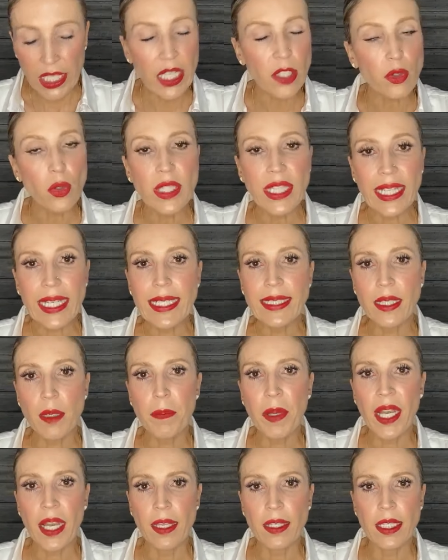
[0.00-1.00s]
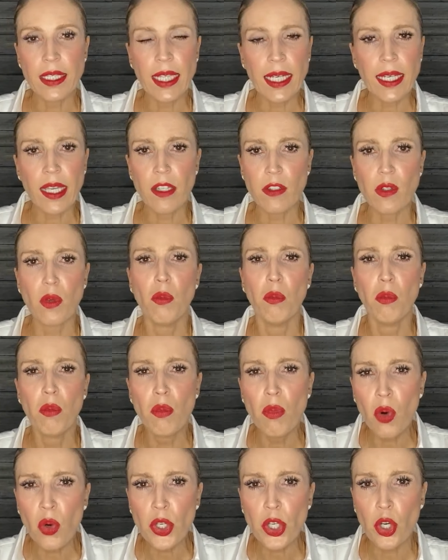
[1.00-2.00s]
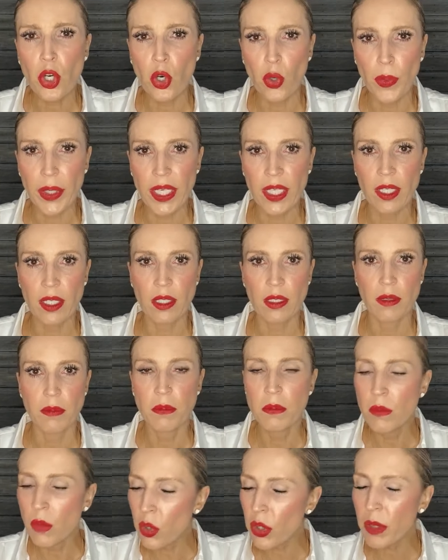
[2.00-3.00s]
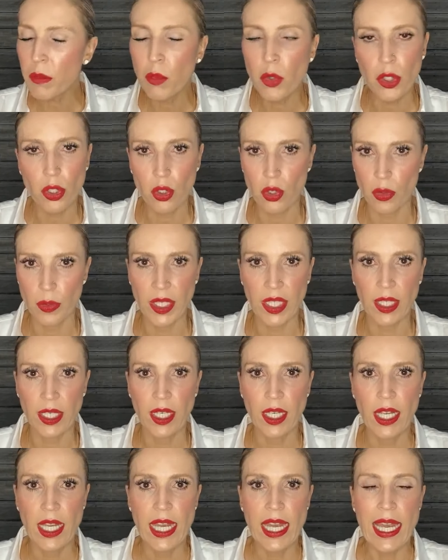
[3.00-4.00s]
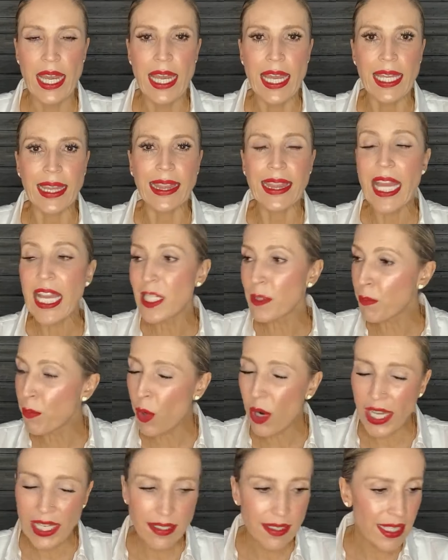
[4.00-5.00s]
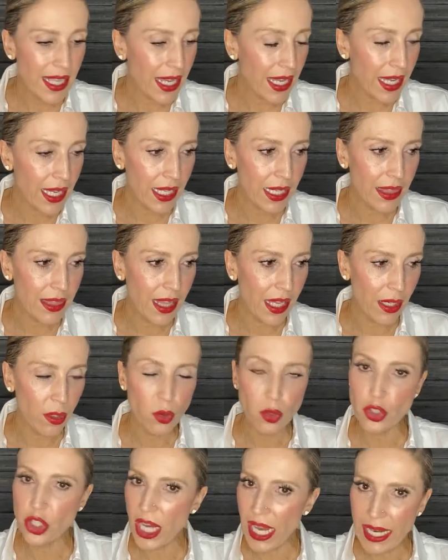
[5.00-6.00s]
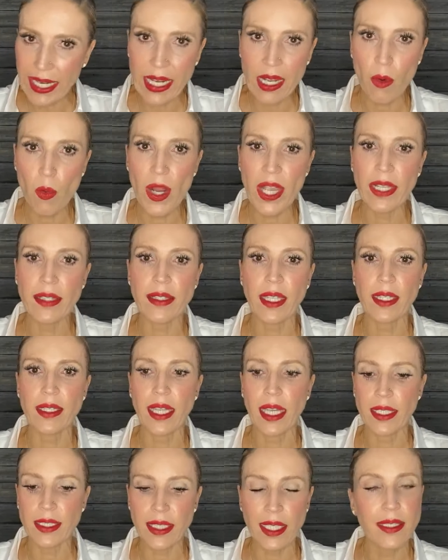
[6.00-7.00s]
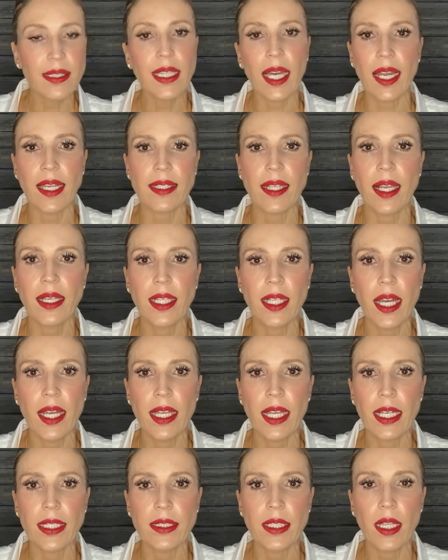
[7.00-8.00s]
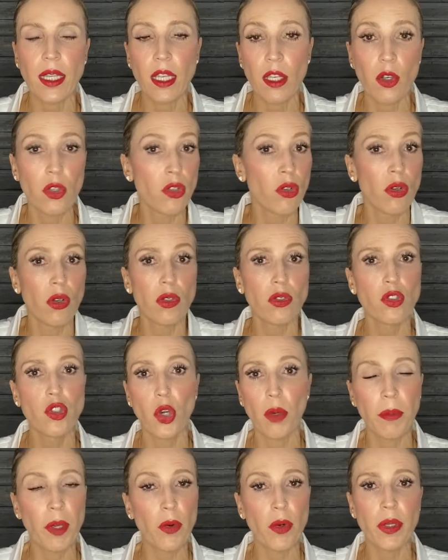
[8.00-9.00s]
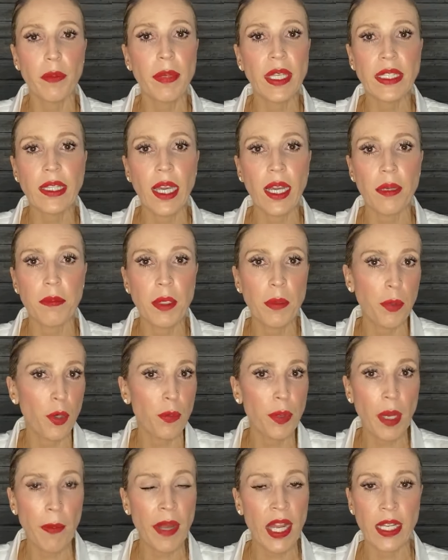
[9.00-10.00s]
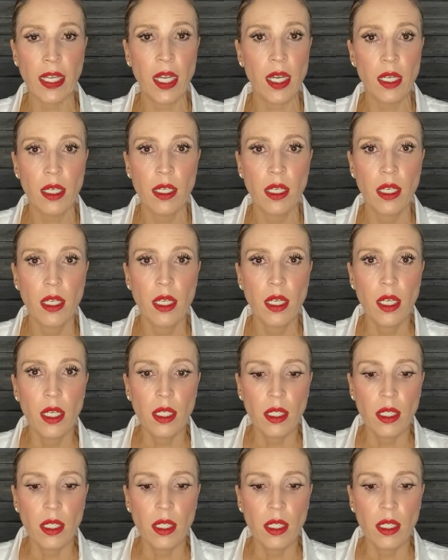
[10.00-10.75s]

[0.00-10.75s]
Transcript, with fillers: Y resulta que esta peladita que es muy joven, muy, muy joven, después de, de, luchar la vuelta y de intentar salir adelante, dijo, no, yo me voy a inventar mi propia marca